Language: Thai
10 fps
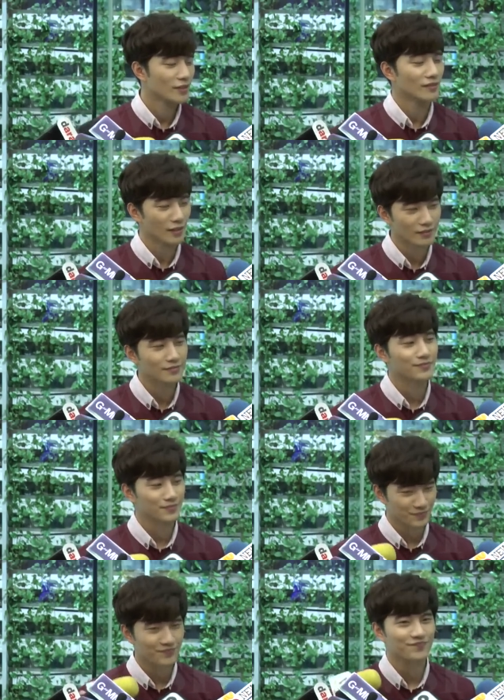ตื่นเต้น
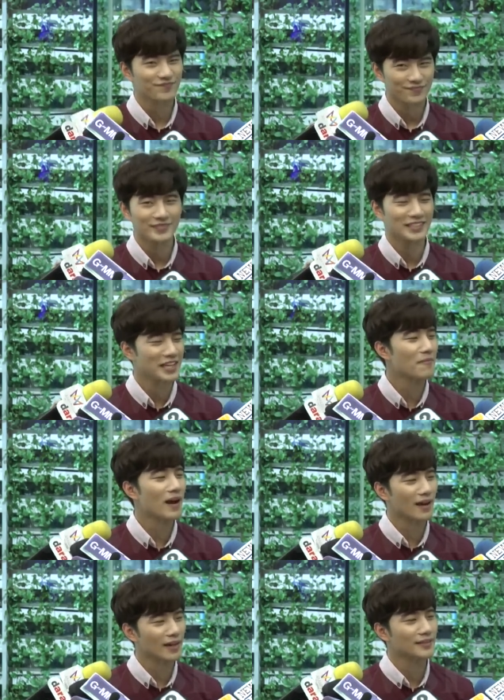ตื่นเต้น
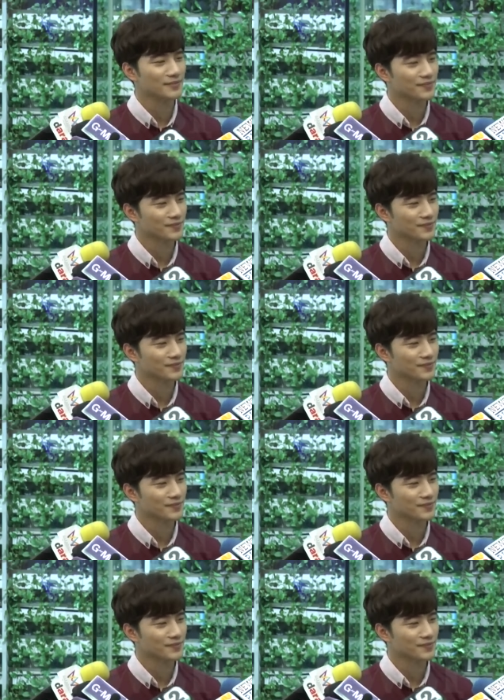มากอะ